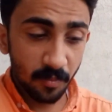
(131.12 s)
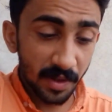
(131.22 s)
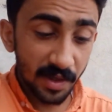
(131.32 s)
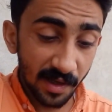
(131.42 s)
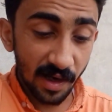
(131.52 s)

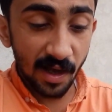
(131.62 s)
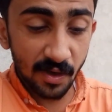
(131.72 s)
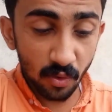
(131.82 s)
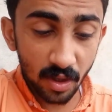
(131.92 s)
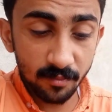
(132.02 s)
भाई
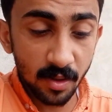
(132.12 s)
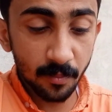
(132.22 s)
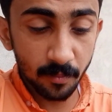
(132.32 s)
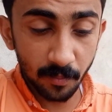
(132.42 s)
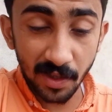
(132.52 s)
हैरान होगा मैं
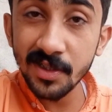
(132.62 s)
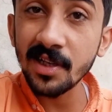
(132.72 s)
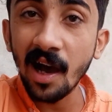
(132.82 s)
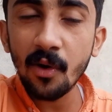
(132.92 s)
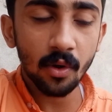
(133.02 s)

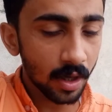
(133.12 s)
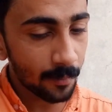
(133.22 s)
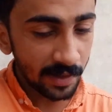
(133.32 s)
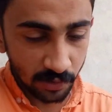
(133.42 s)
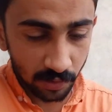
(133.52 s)
परेशान होगा
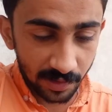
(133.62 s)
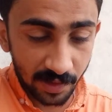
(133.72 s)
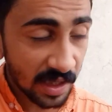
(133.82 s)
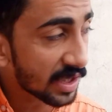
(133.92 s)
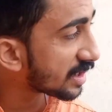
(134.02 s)
मैं इसको
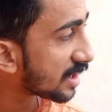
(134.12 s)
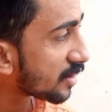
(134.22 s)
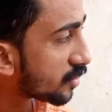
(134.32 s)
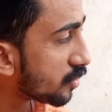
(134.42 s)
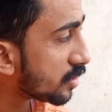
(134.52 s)
देख के इतना
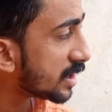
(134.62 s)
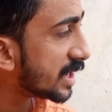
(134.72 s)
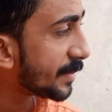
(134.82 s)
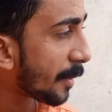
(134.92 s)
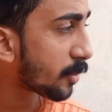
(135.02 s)
खून
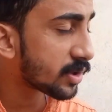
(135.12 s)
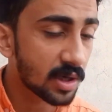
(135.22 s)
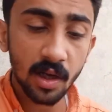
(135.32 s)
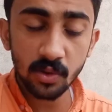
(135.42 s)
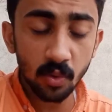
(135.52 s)
ईंट पे आपको
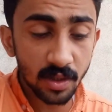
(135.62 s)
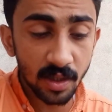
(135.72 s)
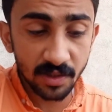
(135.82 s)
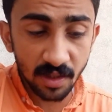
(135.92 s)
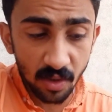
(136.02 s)
दिखाता हूँ यार
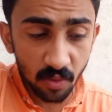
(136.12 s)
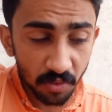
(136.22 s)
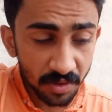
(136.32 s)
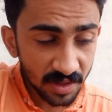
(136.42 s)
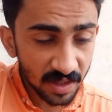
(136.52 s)
इतना
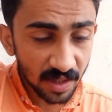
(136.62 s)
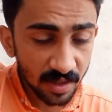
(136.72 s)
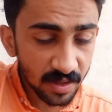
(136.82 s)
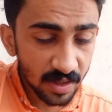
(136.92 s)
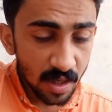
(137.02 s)
खून इसका लगा
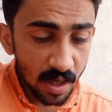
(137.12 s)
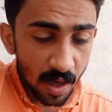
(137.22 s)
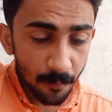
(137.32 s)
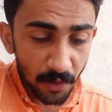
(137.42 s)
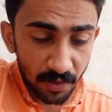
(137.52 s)
था
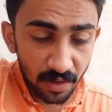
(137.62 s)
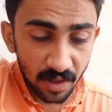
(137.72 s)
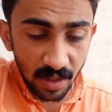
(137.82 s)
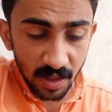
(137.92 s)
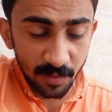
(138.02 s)
पायोडिन
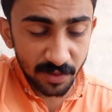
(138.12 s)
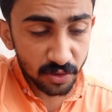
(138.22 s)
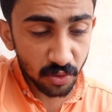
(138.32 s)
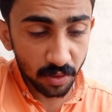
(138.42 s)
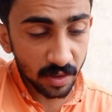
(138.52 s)
लगा के अब इसको
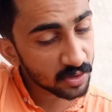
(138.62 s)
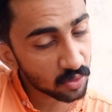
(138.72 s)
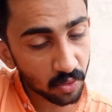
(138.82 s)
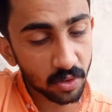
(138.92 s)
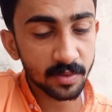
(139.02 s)
छोड़ अरे
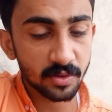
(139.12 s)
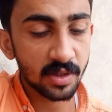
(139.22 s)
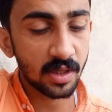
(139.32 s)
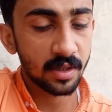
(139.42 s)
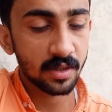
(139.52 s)
छोड़ दो इसको
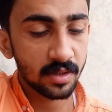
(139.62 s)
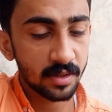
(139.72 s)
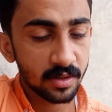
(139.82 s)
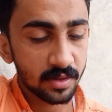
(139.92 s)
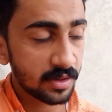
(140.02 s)
यार
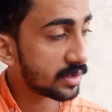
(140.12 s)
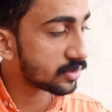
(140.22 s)
इसे